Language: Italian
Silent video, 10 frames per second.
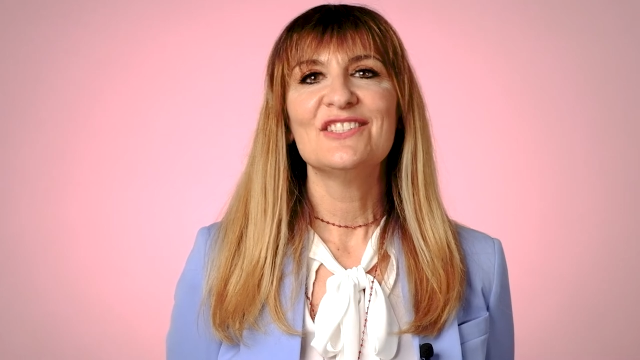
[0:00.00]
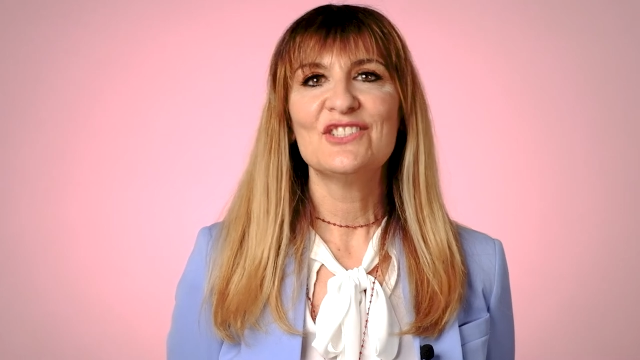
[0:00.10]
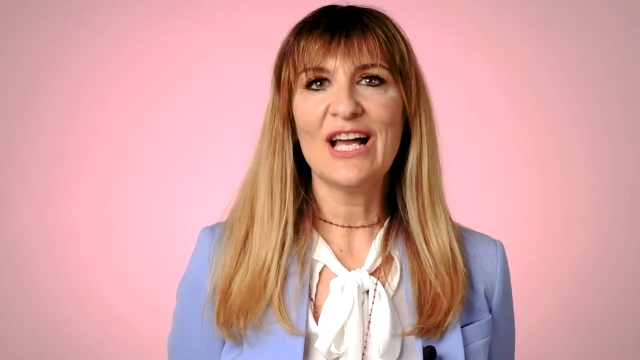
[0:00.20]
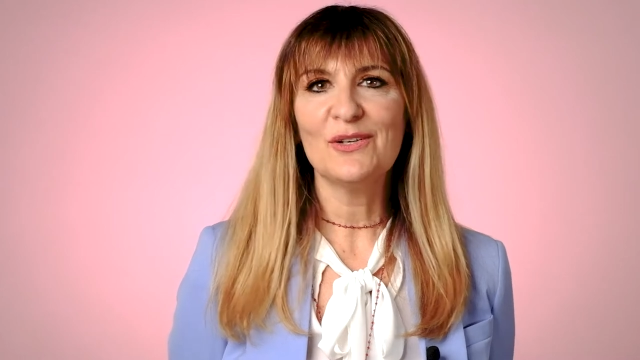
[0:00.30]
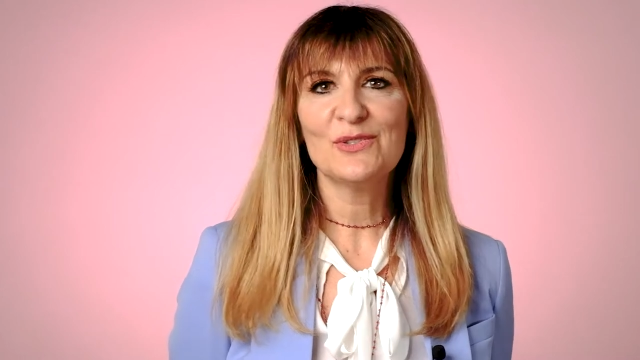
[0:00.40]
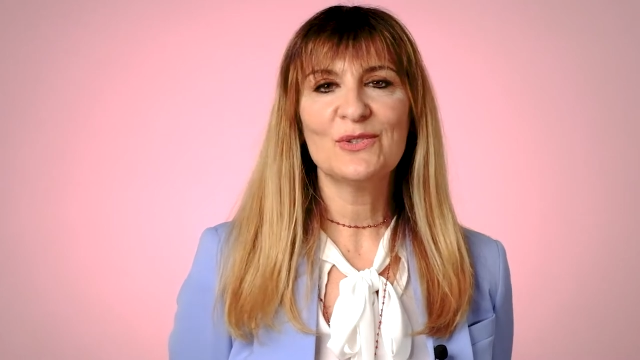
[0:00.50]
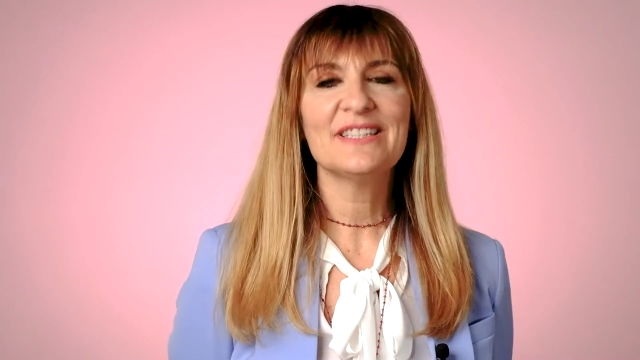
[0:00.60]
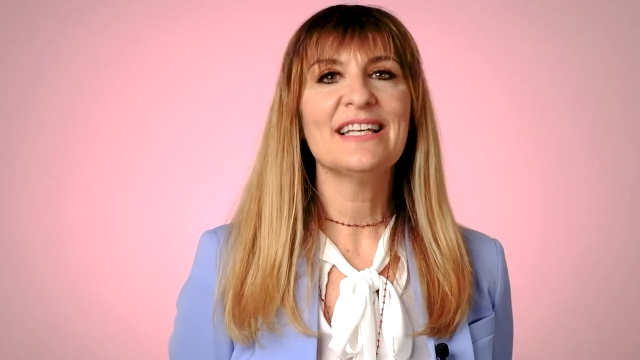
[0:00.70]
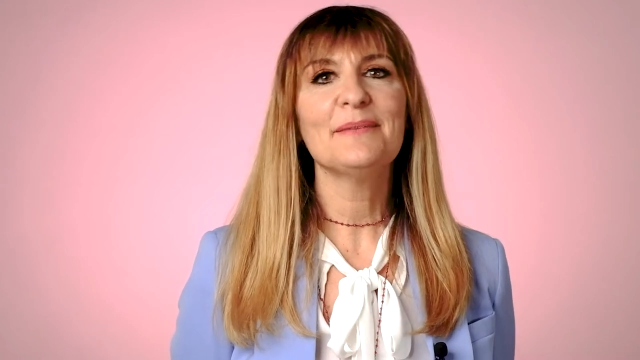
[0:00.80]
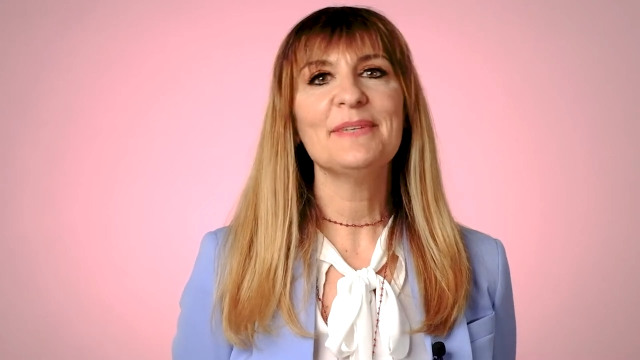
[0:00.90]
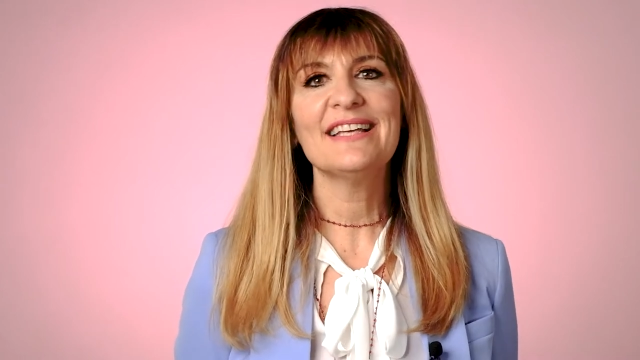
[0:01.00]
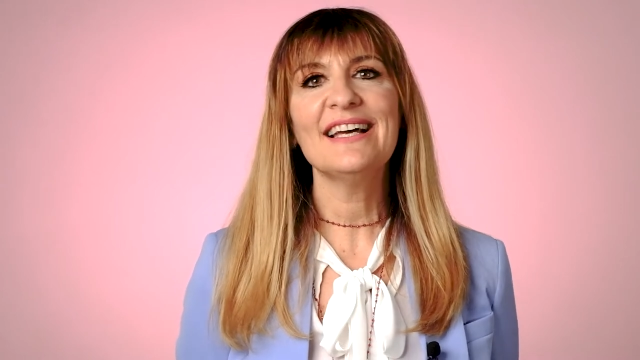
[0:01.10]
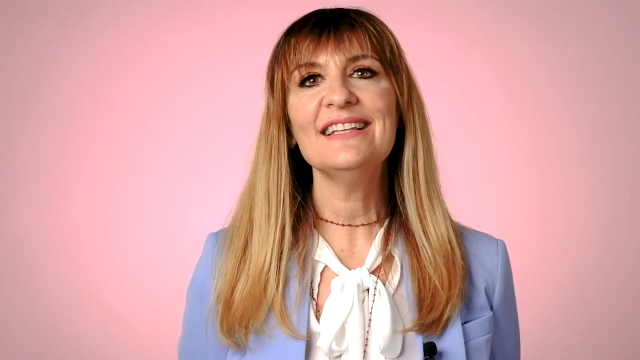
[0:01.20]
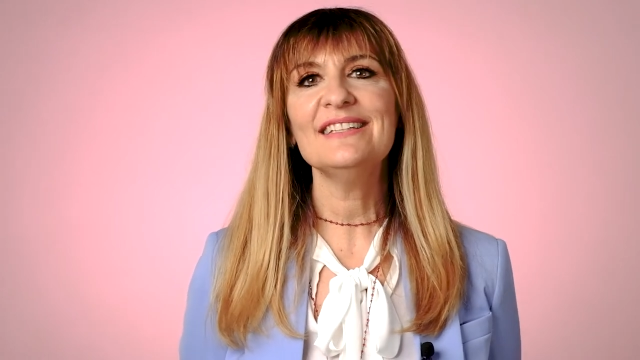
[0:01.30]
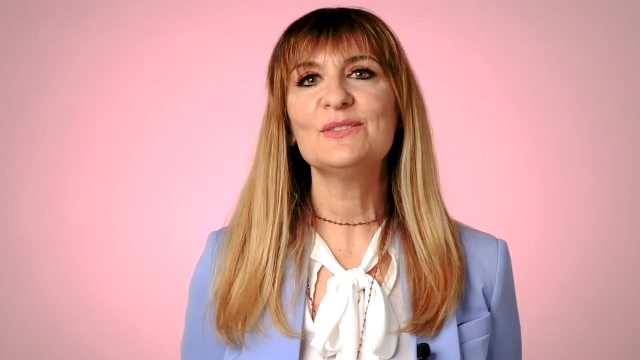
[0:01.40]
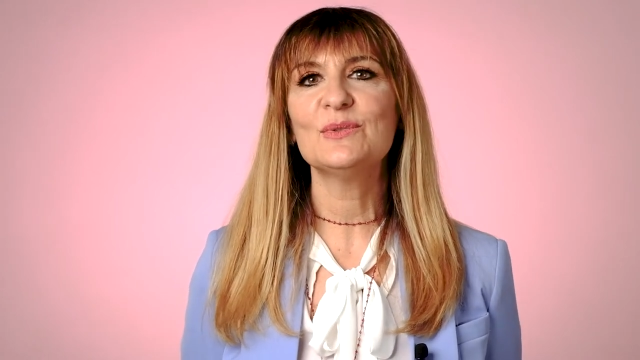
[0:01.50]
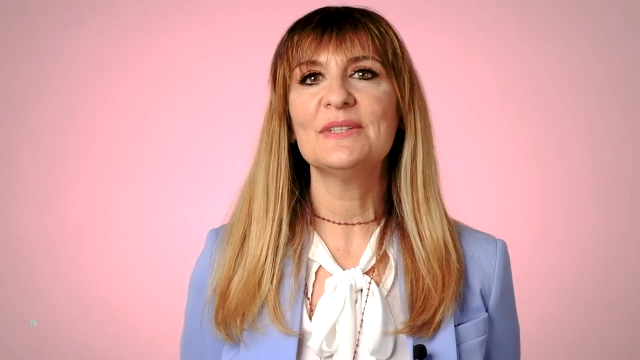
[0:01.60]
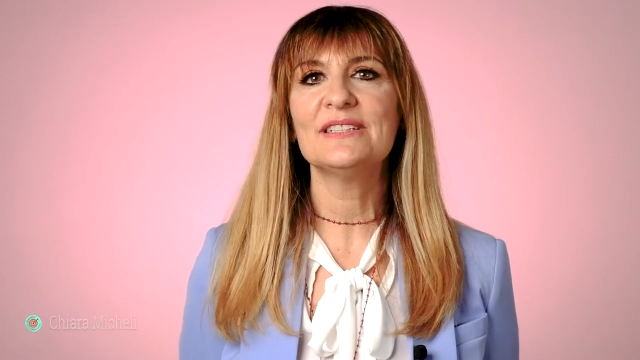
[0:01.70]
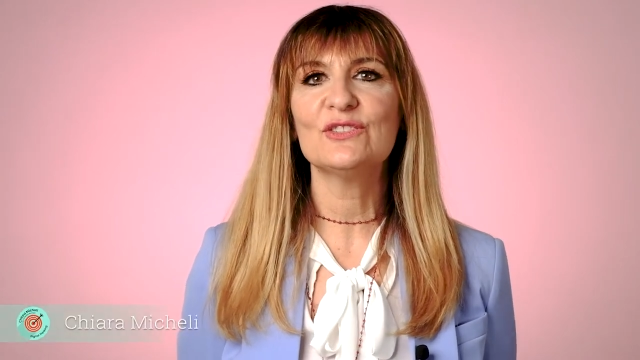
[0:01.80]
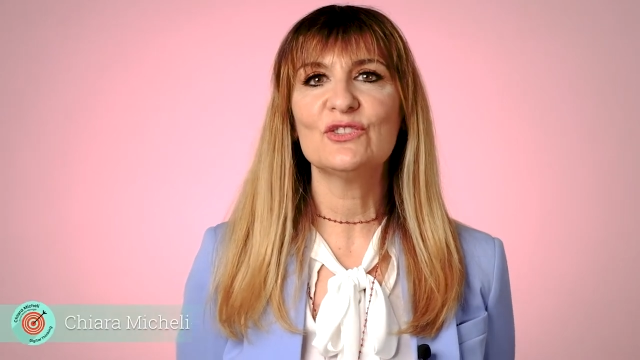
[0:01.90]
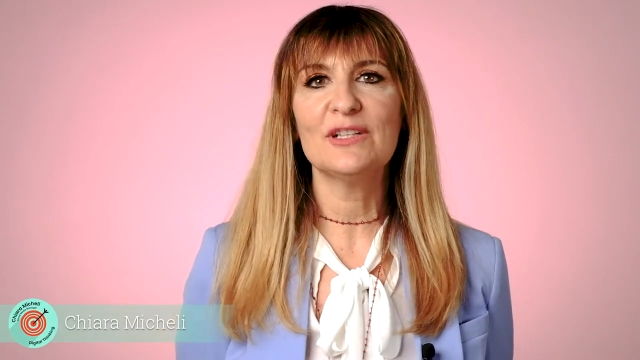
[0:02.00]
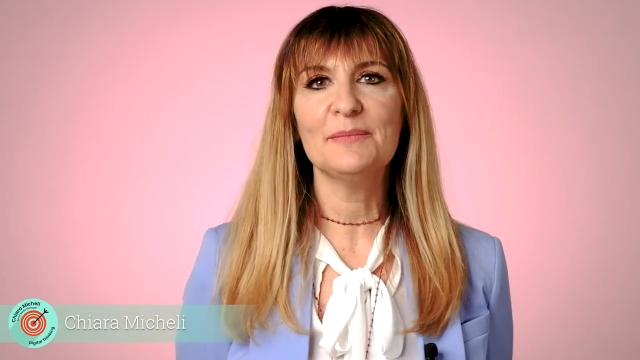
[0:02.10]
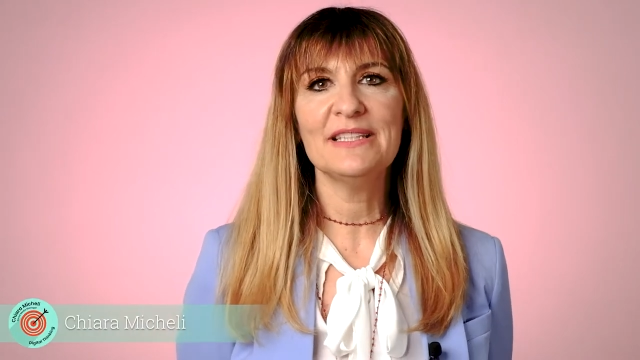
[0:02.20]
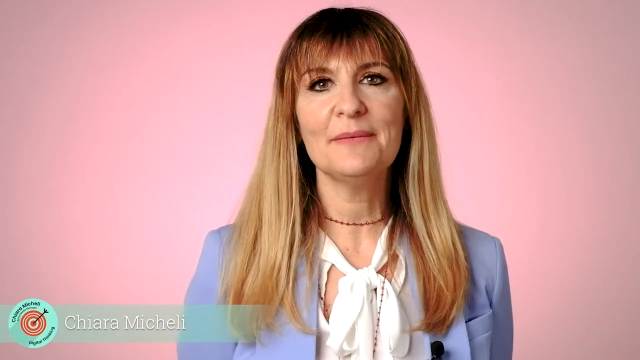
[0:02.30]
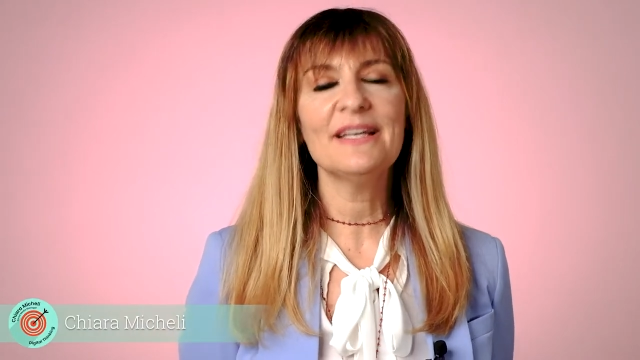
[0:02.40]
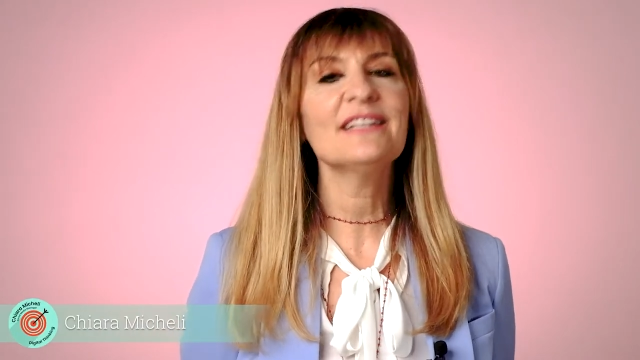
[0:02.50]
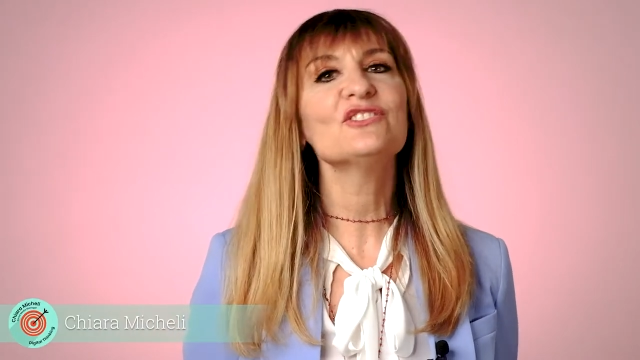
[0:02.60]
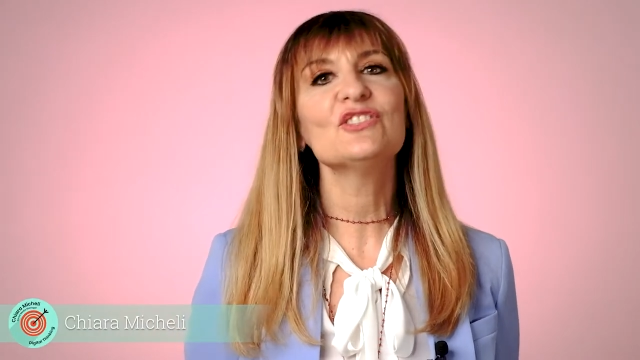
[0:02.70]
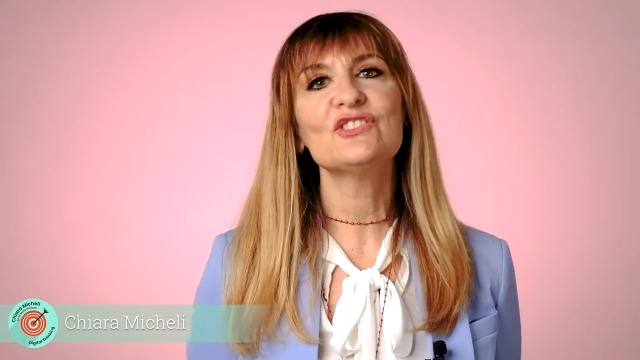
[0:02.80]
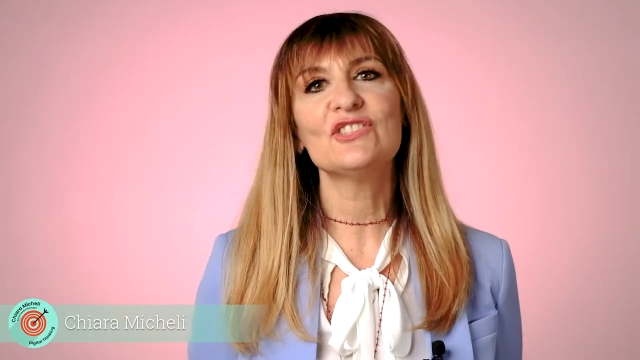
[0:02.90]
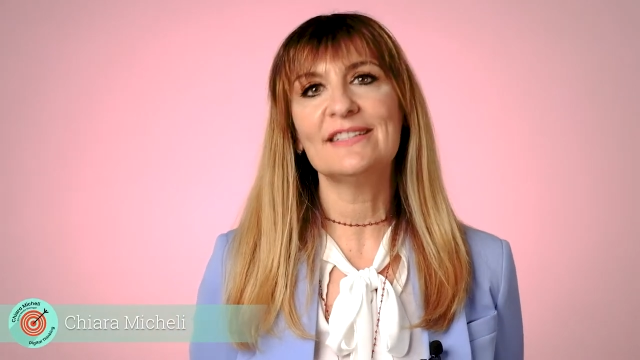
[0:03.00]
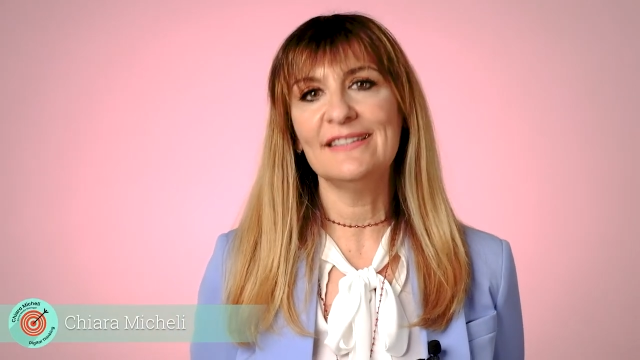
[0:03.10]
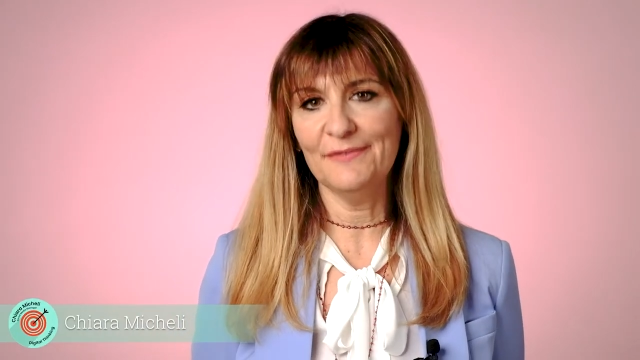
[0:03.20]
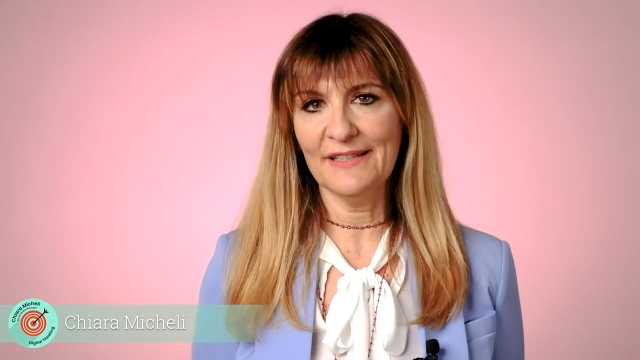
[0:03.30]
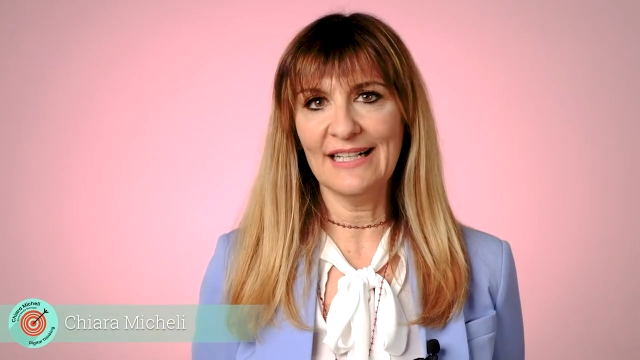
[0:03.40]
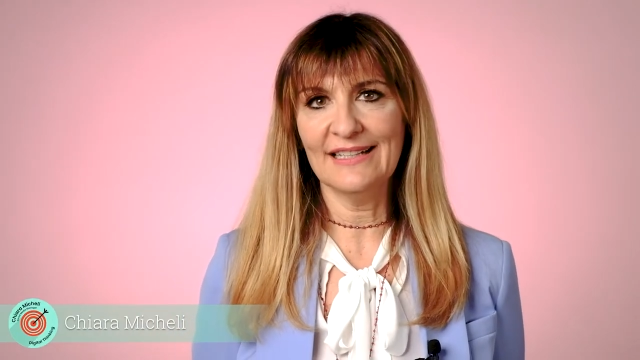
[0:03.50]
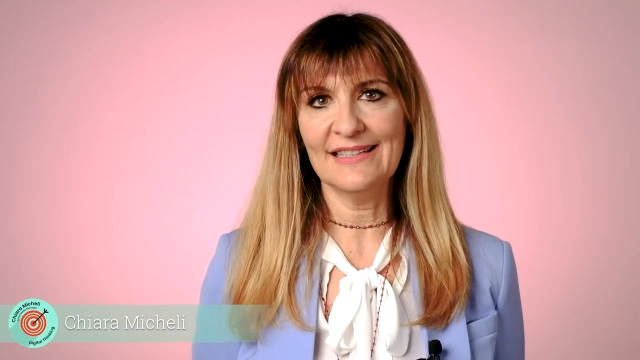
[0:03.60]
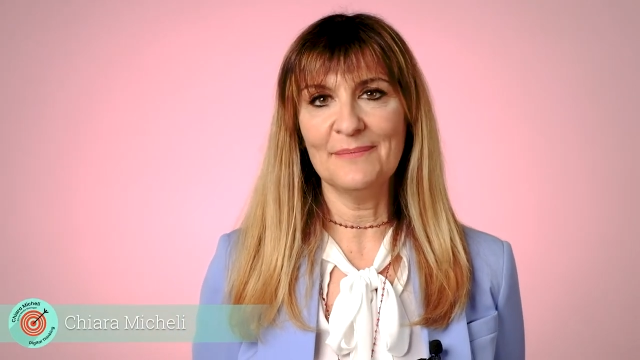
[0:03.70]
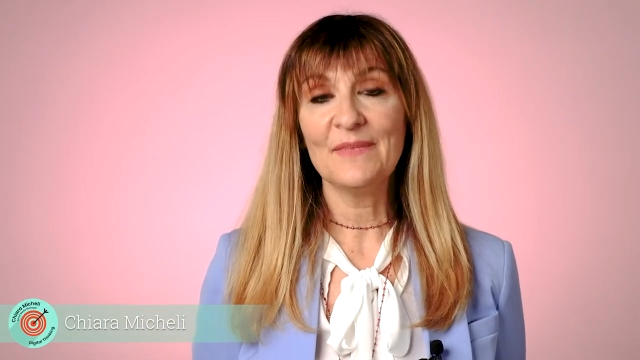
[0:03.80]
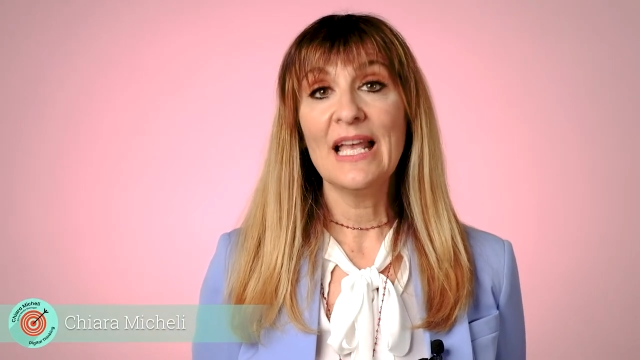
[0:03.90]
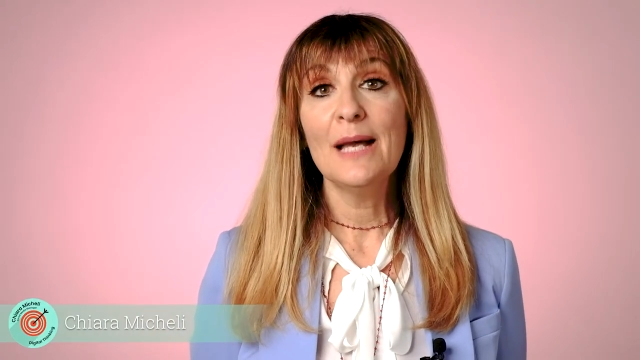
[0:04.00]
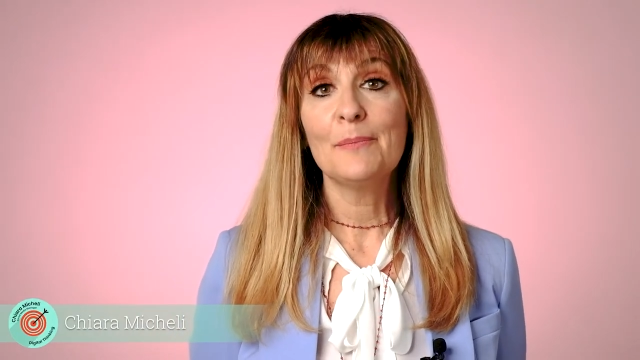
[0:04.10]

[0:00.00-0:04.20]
Ciao, sono Chiara Micheli e sono una social media manager certificata.